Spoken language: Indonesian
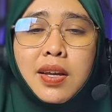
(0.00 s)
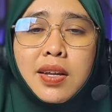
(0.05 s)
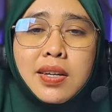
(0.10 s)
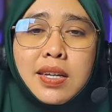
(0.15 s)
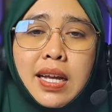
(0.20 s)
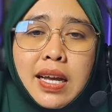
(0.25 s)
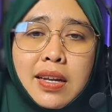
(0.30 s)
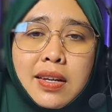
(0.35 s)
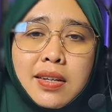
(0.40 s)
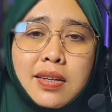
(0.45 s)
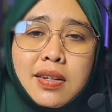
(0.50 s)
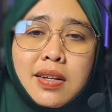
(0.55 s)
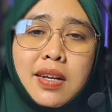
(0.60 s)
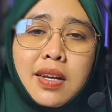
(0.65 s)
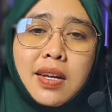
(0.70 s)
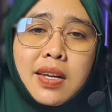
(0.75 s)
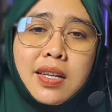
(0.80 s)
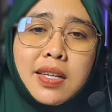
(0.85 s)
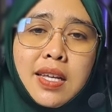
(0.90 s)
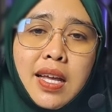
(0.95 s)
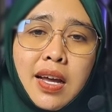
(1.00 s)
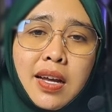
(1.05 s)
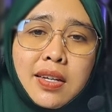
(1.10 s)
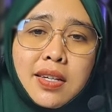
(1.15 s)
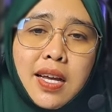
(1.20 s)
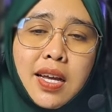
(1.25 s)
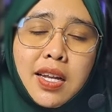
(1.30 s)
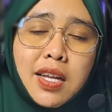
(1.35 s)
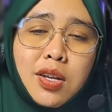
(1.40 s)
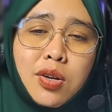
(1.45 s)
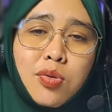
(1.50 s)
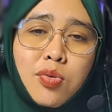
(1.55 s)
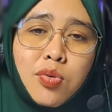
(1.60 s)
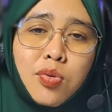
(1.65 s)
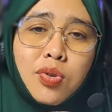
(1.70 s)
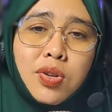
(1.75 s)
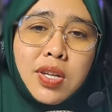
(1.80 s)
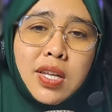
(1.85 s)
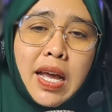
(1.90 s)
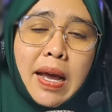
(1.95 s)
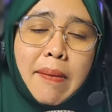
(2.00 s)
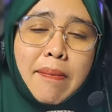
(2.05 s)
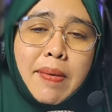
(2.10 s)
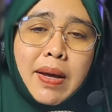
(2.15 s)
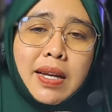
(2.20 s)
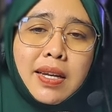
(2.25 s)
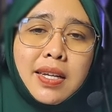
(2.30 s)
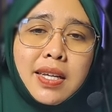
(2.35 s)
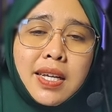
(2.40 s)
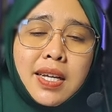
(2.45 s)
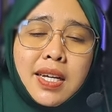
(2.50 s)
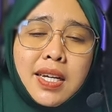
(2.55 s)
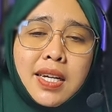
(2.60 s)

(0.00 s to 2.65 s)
dan yang dari rukun Yamani